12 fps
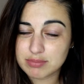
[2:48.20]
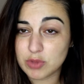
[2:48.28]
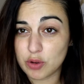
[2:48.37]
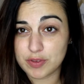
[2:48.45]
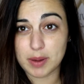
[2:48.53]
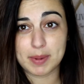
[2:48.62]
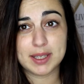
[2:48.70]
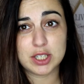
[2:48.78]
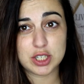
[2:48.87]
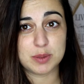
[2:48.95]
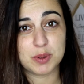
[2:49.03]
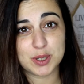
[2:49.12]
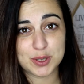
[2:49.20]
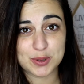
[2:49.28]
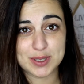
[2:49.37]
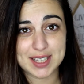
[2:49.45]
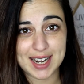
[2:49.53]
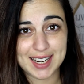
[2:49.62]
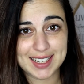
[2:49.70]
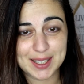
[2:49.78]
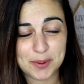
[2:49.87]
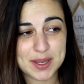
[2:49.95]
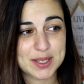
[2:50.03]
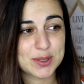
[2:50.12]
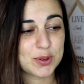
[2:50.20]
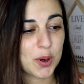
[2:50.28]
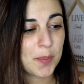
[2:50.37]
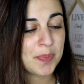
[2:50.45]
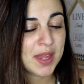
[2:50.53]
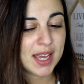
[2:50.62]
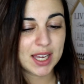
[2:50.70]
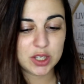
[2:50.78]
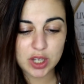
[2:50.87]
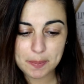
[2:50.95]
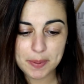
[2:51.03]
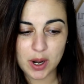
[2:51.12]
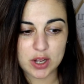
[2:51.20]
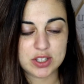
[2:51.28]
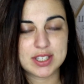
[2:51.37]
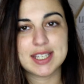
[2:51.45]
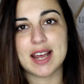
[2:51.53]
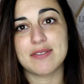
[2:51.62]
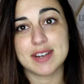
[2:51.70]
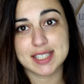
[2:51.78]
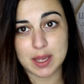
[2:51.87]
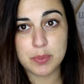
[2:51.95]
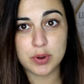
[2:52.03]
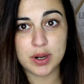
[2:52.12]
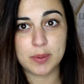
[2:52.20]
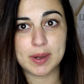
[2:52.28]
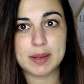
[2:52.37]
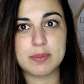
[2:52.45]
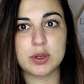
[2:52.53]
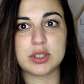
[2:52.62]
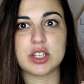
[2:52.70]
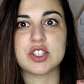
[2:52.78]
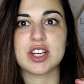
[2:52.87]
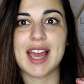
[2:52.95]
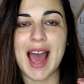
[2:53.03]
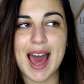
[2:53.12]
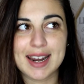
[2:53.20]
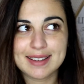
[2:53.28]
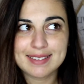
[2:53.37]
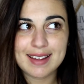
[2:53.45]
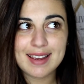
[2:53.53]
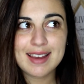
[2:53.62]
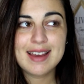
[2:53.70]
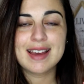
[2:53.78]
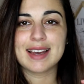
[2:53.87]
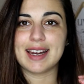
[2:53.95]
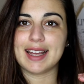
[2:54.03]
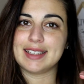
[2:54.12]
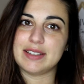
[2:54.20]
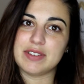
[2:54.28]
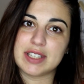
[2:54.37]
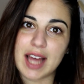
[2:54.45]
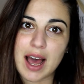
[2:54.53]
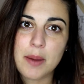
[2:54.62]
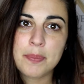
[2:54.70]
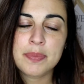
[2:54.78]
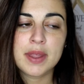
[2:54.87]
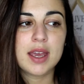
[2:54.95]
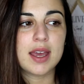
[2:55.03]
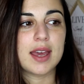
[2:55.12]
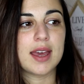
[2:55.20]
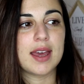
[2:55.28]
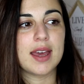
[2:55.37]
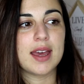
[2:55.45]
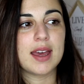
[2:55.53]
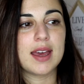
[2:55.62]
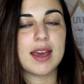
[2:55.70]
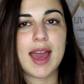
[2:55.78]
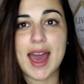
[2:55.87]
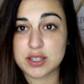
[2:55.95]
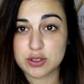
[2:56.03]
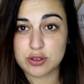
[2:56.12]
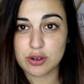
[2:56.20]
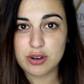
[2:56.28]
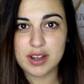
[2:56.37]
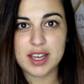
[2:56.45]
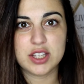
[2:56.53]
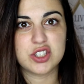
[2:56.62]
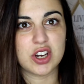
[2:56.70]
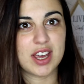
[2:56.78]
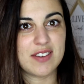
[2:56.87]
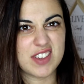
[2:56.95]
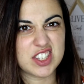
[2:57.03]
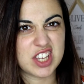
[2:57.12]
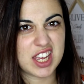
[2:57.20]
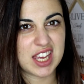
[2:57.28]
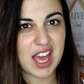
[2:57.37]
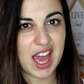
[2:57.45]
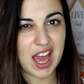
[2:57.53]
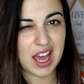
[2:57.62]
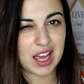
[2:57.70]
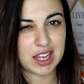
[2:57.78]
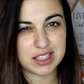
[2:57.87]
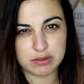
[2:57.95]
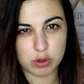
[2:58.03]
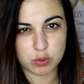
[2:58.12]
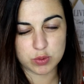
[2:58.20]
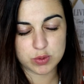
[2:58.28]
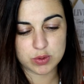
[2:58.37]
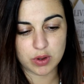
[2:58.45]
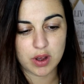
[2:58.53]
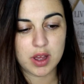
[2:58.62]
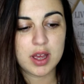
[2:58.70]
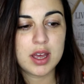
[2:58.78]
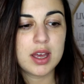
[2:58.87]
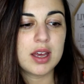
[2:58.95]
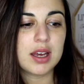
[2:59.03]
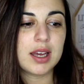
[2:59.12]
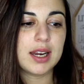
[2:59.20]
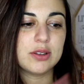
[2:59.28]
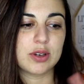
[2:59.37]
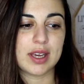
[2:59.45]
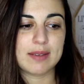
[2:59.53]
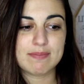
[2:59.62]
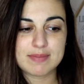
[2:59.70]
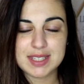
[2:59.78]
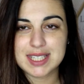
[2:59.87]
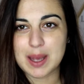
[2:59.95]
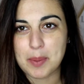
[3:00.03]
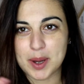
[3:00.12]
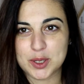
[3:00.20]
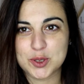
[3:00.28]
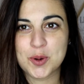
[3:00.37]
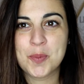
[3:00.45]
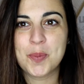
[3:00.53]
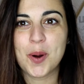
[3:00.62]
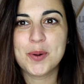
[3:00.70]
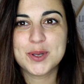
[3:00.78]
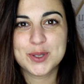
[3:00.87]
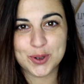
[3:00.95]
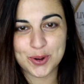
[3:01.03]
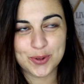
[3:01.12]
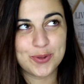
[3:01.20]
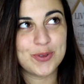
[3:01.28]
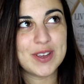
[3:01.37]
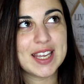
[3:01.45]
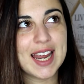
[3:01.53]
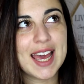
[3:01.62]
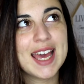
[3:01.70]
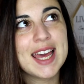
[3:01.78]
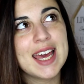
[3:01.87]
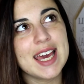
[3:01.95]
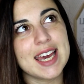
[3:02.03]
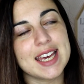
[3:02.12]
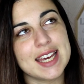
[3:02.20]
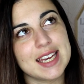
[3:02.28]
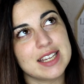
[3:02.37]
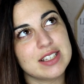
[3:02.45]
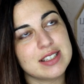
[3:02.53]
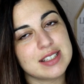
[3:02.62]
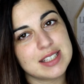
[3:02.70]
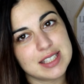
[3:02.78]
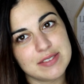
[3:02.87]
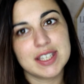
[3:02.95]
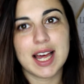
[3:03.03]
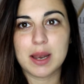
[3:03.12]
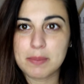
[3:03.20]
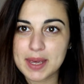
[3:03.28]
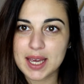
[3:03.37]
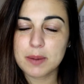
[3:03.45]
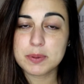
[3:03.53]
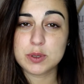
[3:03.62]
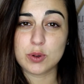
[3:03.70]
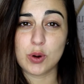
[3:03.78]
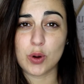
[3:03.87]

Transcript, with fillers: Ovviamente ci si può discostare anche da questo, credo che però serva sempre un equilibrio tra ciò che è arte, creatività, eh, estro e ciò che invece è cattivo gusto. Credo che si sia perso un po' questo confine e si veda al make-up solo